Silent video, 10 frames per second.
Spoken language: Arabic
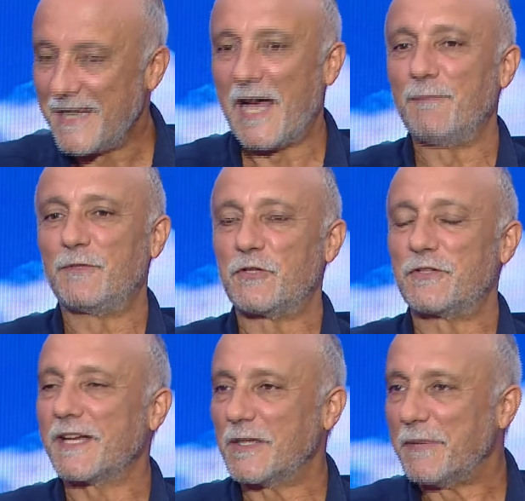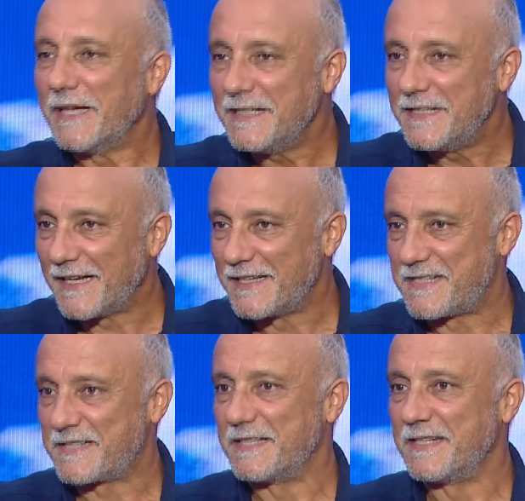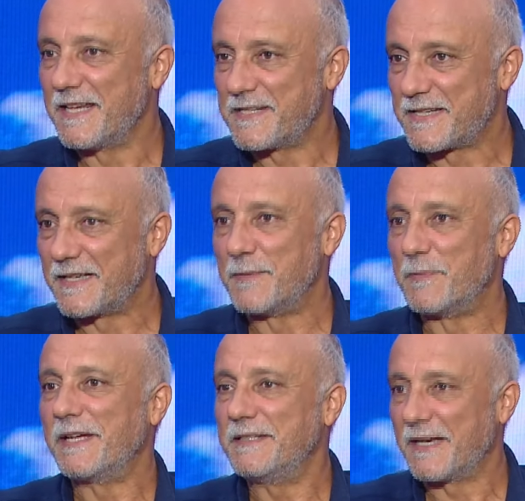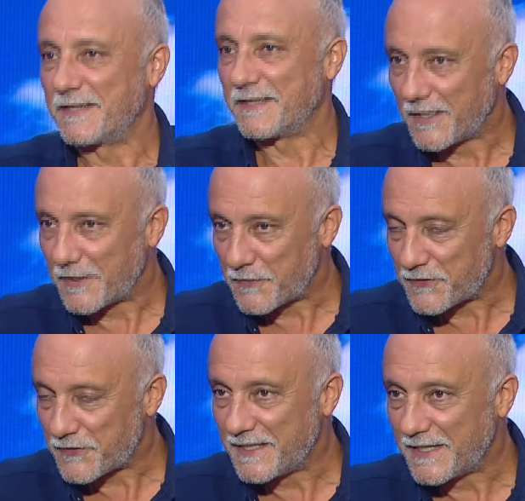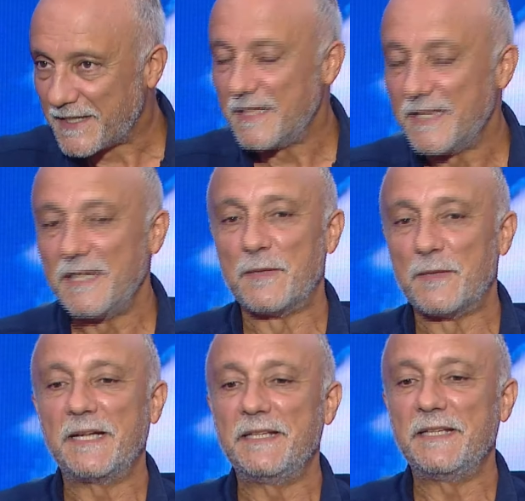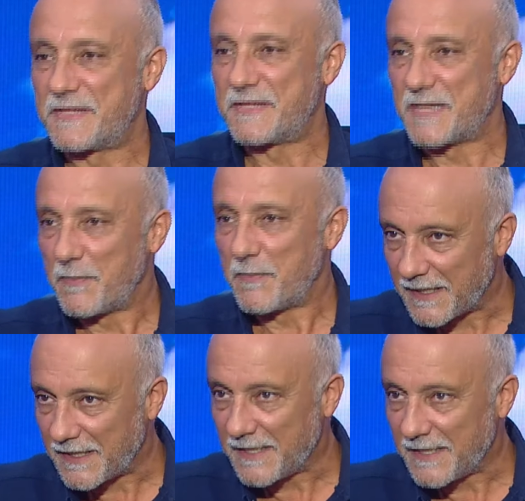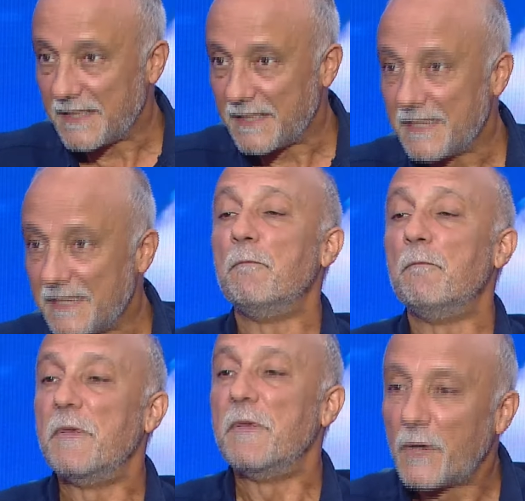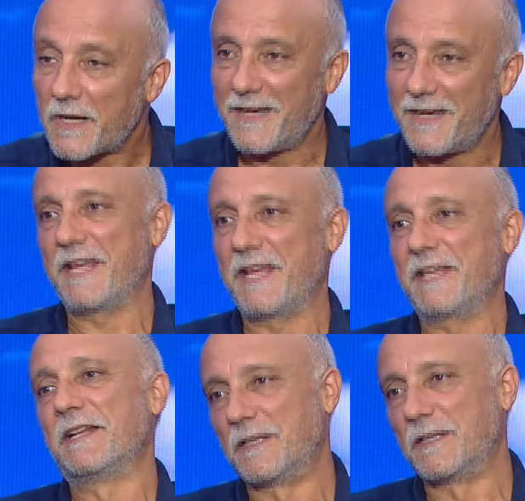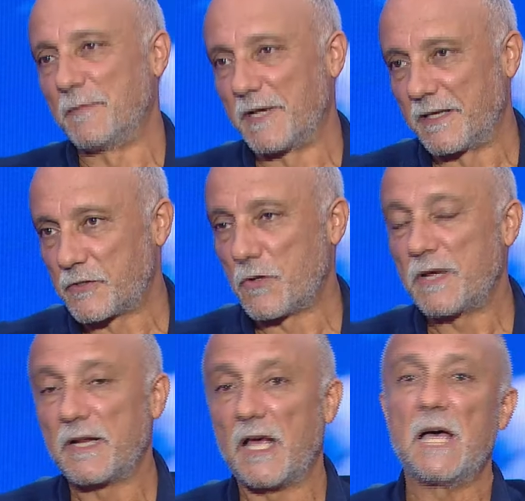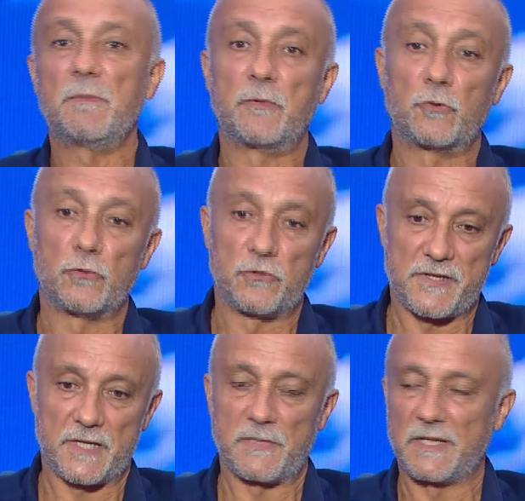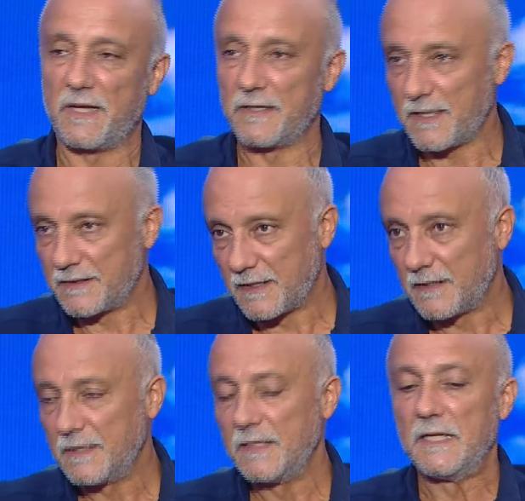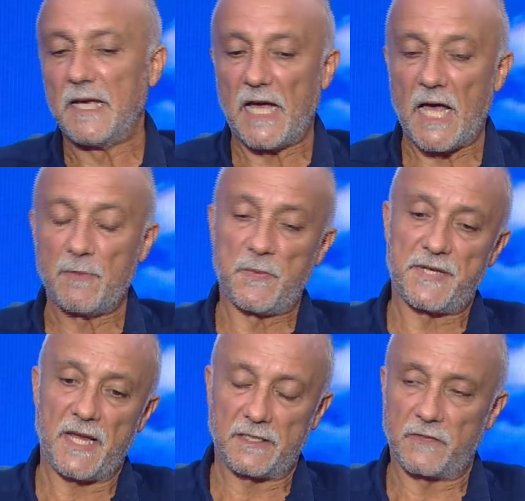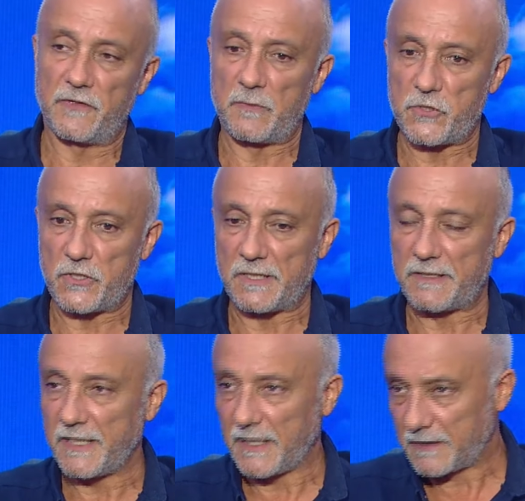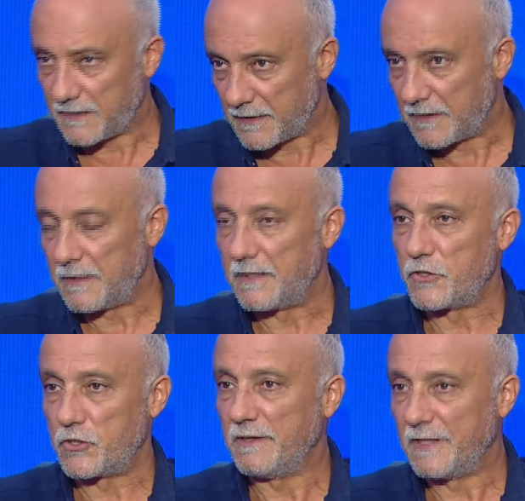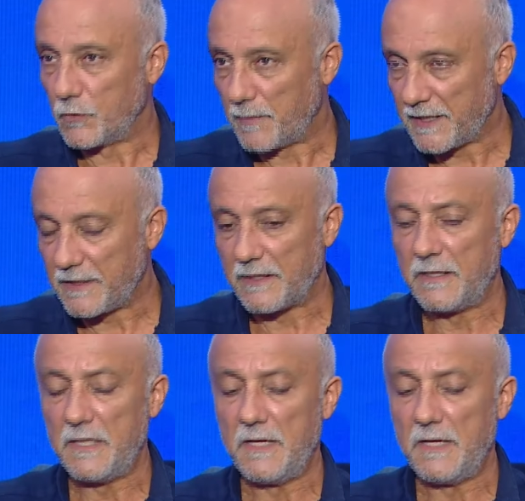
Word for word: عم تشتغل بعيدة عن السياسة بعيدة عن الطائفية بعيدة عن الزبائنية من وراها رح ينهض البلد سو انا حابب اكون جزء من هالنهضه حابب ساعد مشكي ضيعت آه، جدي وبيي